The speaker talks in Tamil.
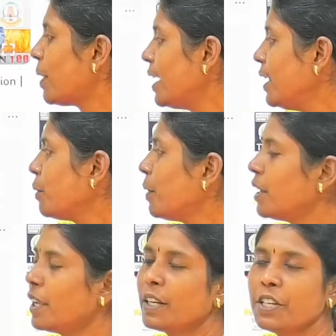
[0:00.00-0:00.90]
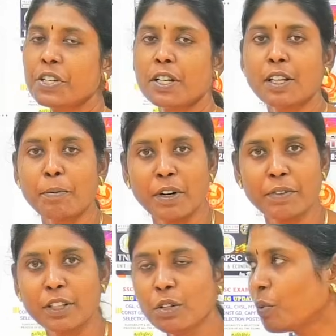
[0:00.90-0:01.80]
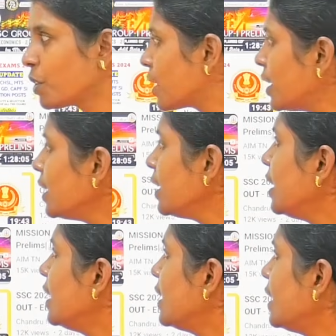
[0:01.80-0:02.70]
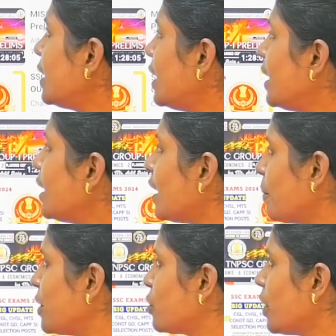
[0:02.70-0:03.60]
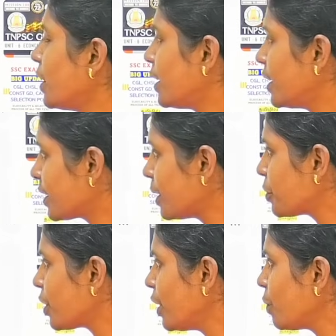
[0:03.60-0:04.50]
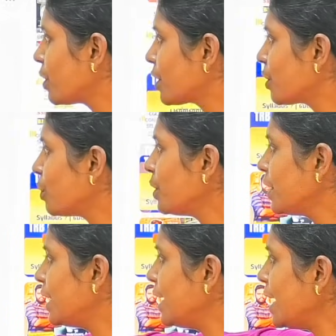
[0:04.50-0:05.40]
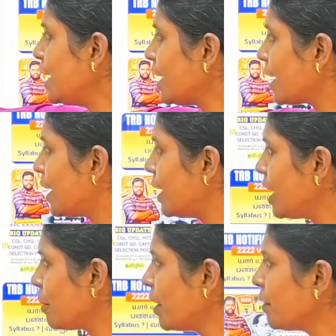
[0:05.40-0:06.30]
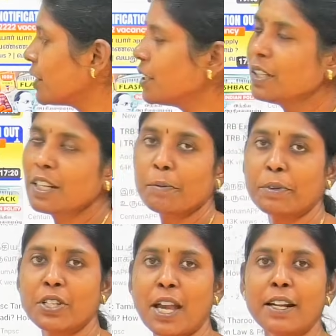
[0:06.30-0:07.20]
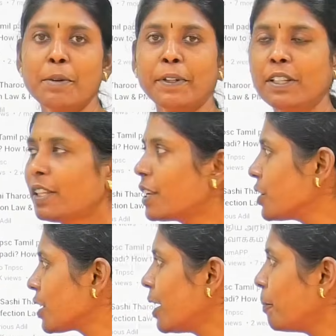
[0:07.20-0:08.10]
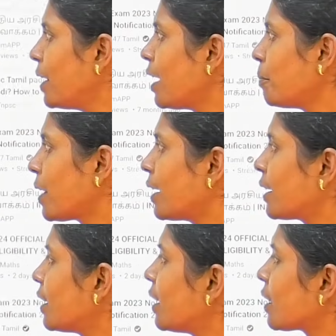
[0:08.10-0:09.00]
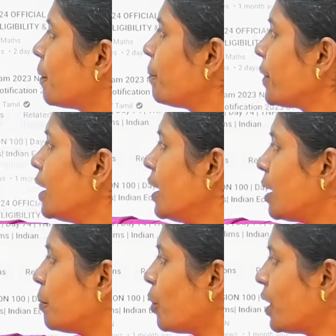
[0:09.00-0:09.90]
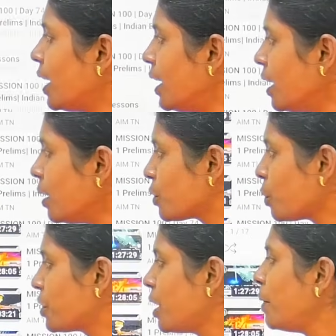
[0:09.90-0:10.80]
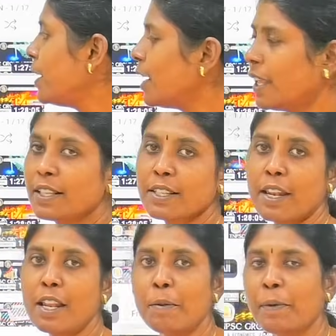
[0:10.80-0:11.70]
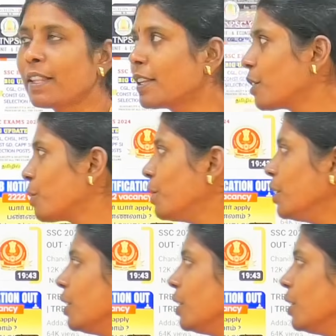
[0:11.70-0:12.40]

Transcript: பைலிங்குவல் இங்கிலீஷ் அண்ட் தமிழ் வந்து உங்களுக்கு இந்த லிங்க் ஐ மீன் சாரி இந்த டிஸ்கிரிப்ஷன்லேயே உங்களுக்கு இருக்கும் இதுலேயே நீங்கள் எல்லாமே வந்து நம்ம சேனல் பற்றி தெரிஞ்சுக்கலாம் எப்படிலாம் நம்ம கனெக்டடாக இருக்கலாம் நம்மளோட எல்லா சோஷியல் மீடியா லிங்க்ஸ் எல்லாமே இதில் இருக்கும்